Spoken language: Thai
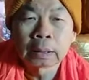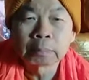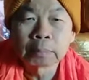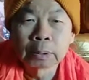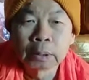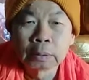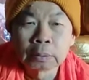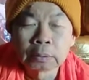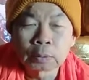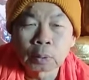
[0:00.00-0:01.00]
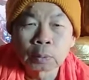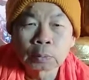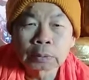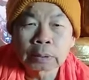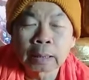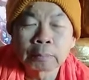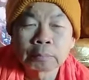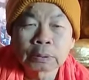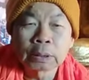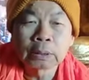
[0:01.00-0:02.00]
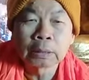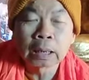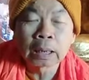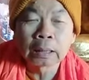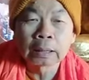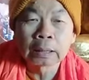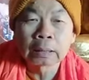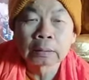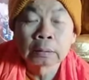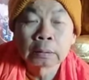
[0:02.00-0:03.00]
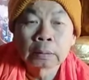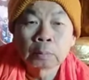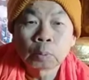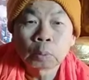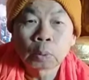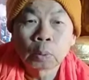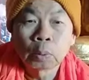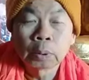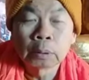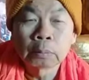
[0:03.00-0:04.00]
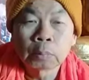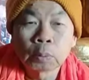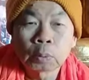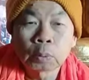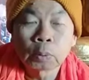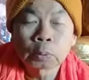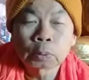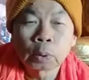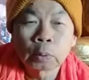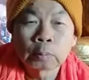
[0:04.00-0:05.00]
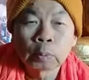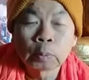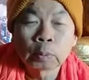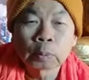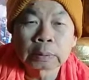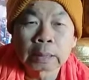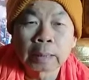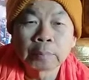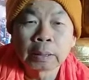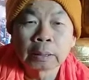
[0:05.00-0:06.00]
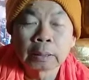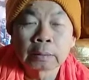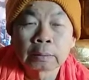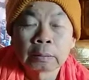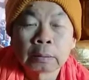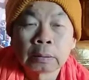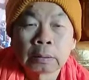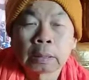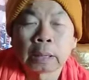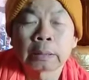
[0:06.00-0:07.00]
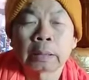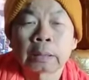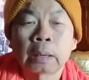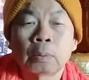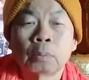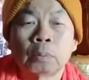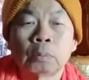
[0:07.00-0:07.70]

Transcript: นับหนึ่งสองสามสี่ห้านี่นะ พุทโธหนึ่งพุทโธสองพุทโธสามอย่างเงี้ยนะ หายใจเข้า